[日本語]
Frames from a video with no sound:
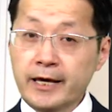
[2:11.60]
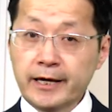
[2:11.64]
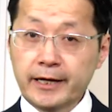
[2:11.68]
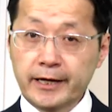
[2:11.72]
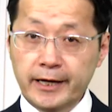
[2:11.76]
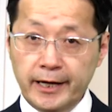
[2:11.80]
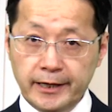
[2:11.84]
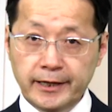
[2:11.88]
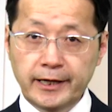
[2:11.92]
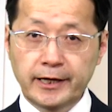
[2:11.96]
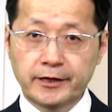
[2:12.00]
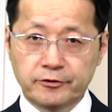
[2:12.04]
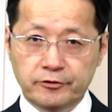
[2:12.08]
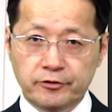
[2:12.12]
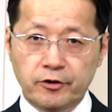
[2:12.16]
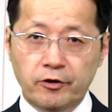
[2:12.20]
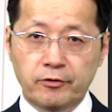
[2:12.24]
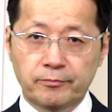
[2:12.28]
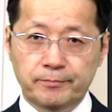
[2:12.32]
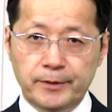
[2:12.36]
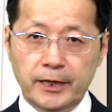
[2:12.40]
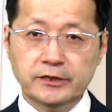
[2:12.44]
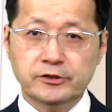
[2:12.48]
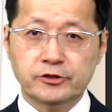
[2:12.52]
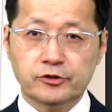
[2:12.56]
ヘーゲルの
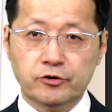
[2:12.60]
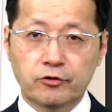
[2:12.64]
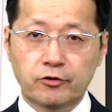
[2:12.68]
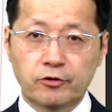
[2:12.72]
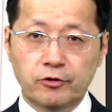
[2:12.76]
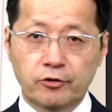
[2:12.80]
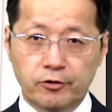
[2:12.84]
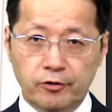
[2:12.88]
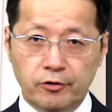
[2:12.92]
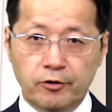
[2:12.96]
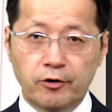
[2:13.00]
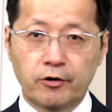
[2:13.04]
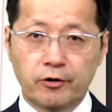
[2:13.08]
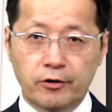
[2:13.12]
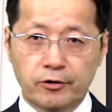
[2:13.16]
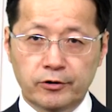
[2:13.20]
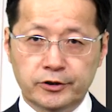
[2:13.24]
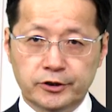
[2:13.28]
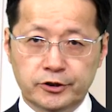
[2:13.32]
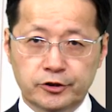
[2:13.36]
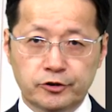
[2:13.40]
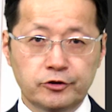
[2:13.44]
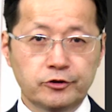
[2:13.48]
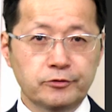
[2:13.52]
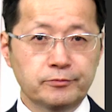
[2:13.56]
弁証法を
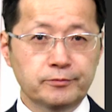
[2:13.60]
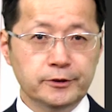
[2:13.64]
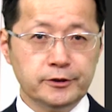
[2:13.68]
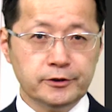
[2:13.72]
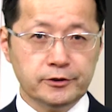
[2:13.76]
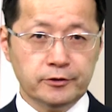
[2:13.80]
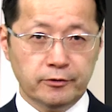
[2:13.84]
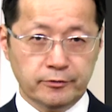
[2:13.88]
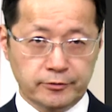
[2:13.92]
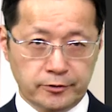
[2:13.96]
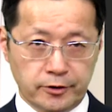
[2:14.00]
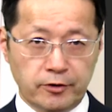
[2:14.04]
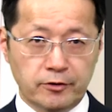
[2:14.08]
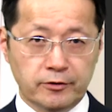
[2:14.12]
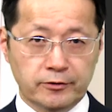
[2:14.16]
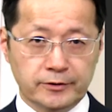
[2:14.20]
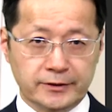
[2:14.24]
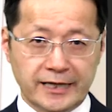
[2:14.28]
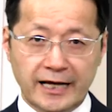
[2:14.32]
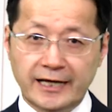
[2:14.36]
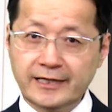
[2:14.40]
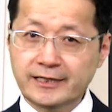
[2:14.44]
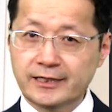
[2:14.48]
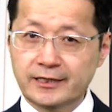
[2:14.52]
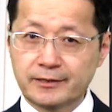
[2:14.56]
唯物論の
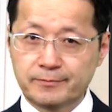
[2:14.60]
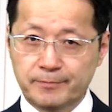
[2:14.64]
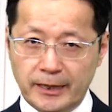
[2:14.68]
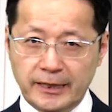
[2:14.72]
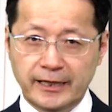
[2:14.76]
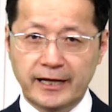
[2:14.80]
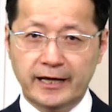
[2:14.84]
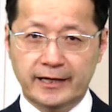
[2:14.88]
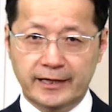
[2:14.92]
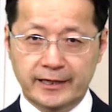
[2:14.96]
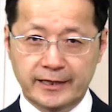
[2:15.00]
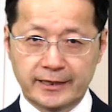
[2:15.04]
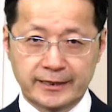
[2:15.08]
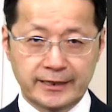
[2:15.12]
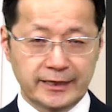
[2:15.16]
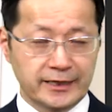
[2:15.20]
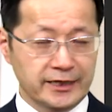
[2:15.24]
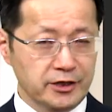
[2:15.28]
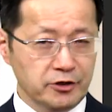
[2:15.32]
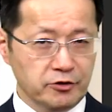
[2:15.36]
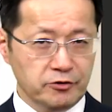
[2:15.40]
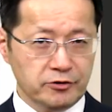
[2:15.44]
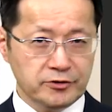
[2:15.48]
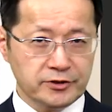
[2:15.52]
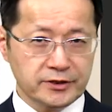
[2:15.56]
立場で利
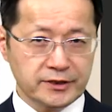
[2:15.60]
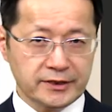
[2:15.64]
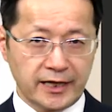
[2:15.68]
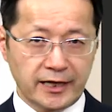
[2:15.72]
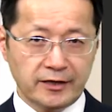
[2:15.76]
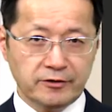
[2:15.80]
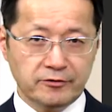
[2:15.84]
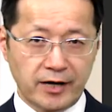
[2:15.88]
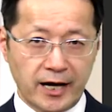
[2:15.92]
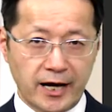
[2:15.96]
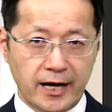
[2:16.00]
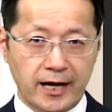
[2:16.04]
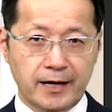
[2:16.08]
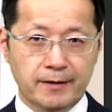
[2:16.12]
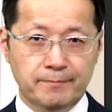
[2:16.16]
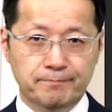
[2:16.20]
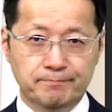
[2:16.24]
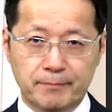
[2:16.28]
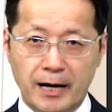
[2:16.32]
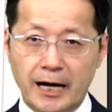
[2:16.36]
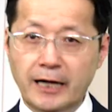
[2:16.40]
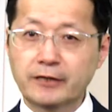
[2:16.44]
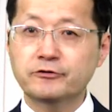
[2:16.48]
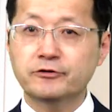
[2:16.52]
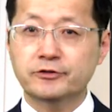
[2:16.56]
用したのが
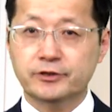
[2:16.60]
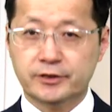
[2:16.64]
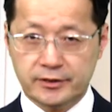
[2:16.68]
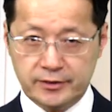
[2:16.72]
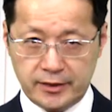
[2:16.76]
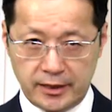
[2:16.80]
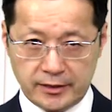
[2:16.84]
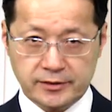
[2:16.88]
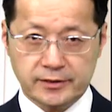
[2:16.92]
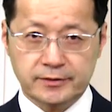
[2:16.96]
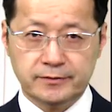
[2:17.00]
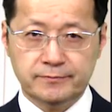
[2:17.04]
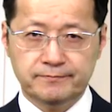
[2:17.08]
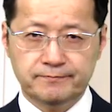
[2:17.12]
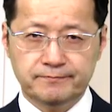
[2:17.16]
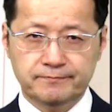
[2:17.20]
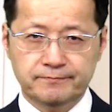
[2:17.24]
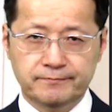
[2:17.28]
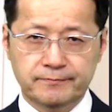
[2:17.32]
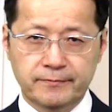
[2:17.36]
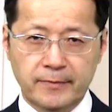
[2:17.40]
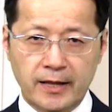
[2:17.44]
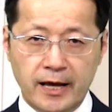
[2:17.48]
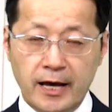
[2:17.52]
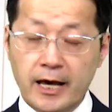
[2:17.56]
マルクスです。
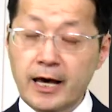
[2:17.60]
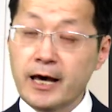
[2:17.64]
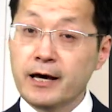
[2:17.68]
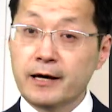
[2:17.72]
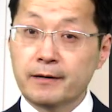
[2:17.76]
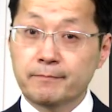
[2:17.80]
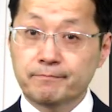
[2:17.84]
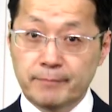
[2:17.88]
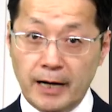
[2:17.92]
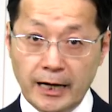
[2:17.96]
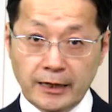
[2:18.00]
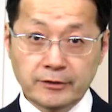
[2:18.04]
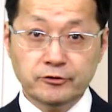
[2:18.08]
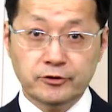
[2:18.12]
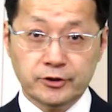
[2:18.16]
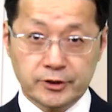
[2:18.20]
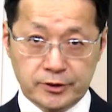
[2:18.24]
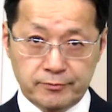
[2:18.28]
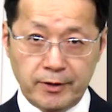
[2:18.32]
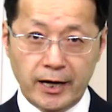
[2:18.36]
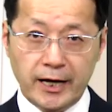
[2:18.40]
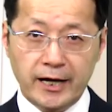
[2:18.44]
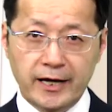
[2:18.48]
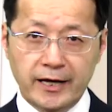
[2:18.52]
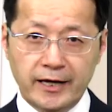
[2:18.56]
マルクス
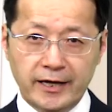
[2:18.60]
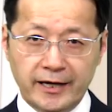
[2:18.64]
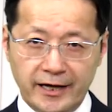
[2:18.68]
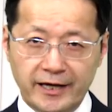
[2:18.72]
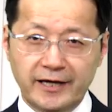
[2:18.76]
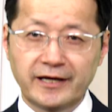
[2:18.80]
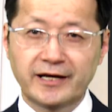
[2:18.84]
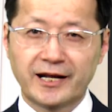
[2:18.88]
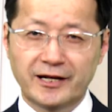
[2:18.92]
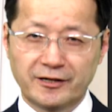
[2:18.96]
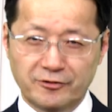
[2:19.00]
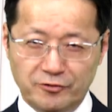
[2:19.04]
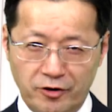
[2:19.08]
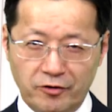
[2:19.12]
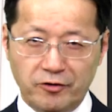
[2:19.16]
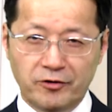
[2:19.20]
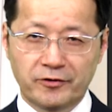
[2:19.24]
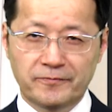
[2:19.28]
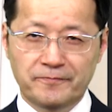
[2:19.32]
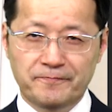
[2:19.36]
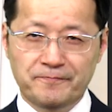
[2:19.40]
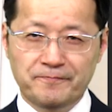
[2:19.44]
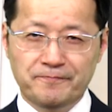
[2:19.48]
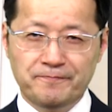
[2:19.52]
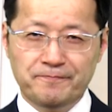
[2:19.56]
はヘーゲルの
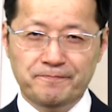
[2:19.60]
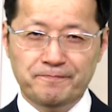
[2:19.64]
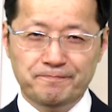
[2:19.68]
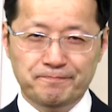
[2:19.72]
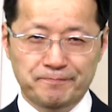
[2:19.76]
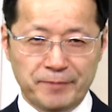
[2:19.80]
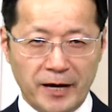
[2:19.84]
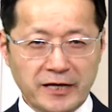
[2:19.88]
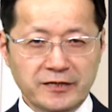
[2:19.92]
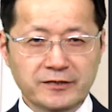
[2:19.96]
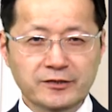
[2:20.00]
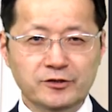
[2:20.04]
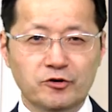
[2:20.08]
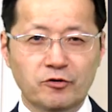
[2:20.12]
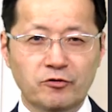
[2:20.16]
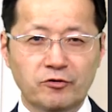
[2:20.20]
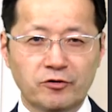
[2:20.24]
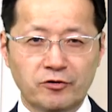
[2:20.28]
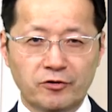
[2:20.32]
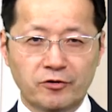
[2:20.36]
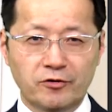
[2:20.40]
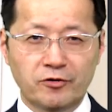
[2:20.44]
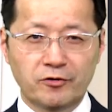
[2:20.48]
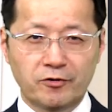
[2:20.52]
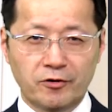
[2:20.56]
弁証
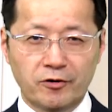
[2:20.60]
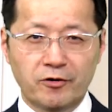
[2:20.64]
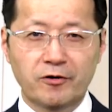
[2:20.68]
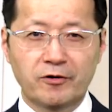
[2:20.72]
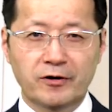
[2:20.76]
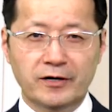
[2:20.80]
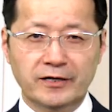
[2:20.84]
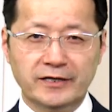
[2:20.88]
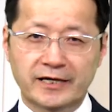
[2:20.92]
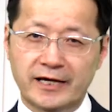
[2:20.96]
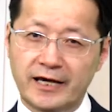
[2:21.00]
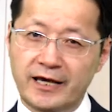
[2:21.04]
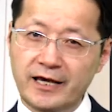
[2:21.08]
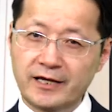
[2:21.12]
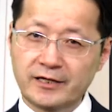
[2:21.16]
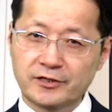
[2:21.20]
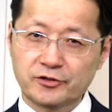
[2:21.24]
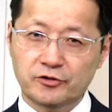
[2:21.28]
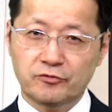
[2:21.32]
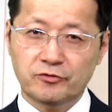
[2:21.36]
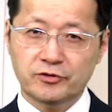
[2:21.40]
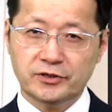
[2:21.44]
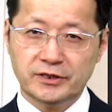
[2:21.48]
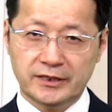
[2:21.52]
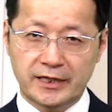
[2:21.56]
法を継
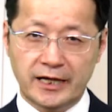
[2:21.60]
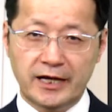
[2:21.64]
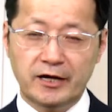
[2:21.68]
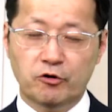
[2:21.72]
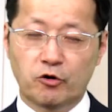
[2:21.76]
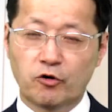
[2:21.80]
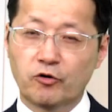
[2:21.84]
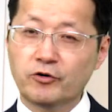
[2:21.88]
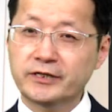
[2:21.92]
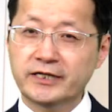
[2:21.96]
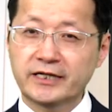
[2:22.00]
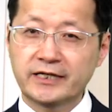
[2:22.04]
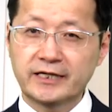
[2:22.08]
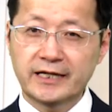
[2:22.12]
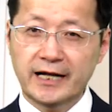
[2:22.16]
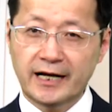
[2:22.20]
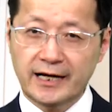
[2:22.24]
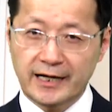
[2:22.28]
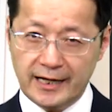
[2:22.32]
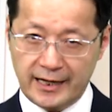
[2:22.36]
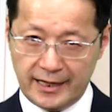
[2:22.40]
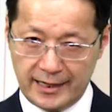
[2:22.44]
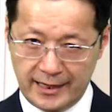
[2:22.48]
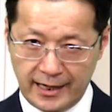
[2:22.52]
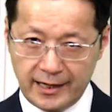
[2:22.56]
承しておきな
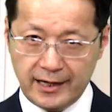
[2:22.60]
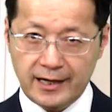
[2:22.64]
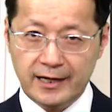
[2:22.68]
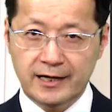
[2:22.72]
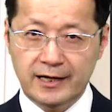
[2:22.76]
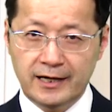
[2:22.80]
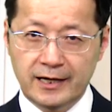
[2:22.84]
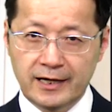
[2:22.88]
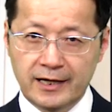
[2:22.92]
がら